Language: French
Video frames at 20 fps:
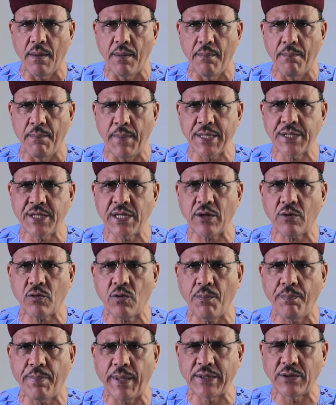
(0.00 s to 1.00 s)
Mes chers
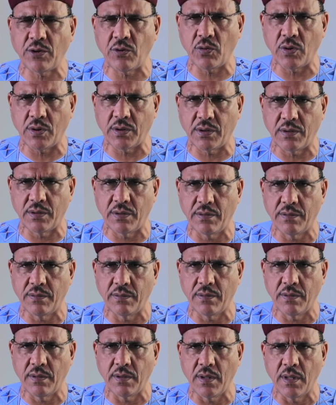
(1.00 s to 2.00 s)
compatriotes,
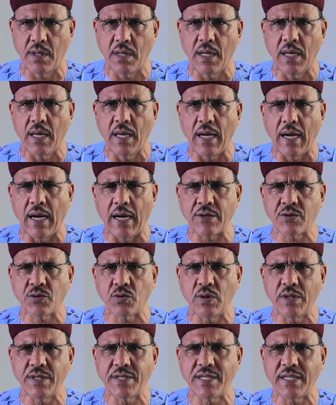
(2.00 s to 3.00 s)
en
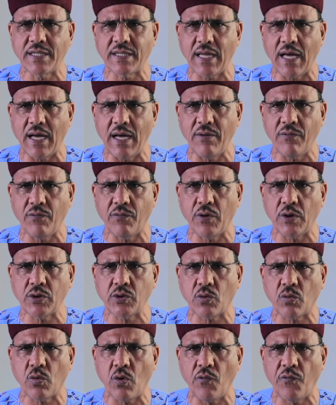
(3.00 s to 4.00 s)
sollicitant
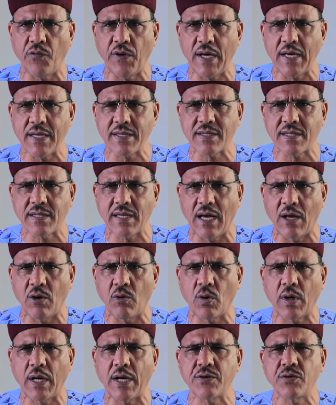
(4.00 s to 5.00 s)
votre confiance à
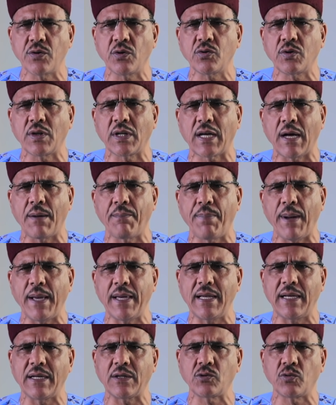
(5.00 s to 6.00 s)
l'occasion d'une campagne
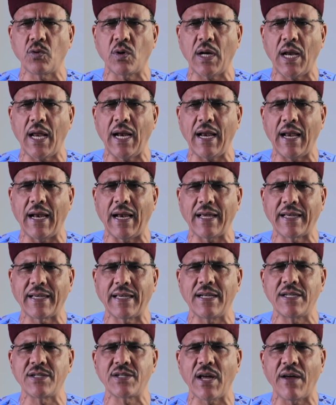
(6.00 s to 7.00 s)
électorale à
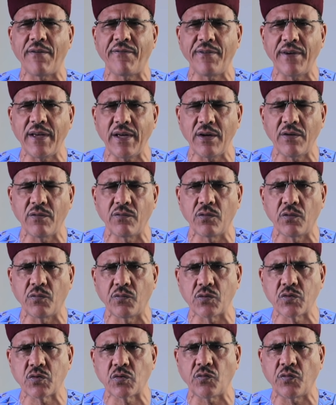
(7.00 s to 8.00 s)
laquelle j'avais, vous
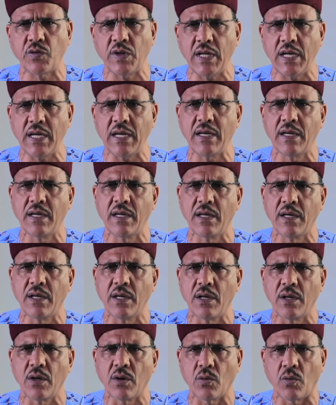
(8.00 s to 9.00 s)
vous souvenez,
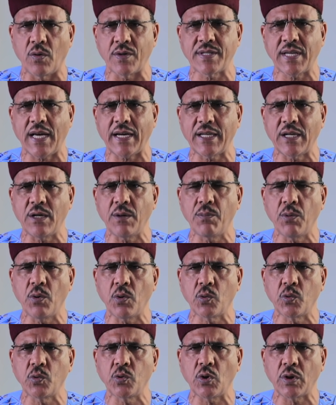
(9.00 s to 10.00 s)
consacré
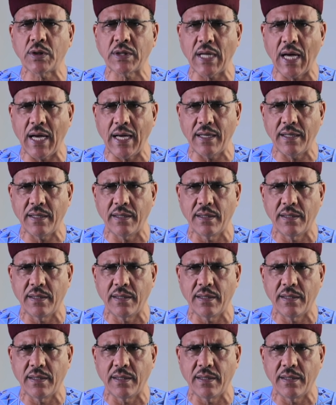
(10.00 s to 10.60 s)
beaucoup de temps,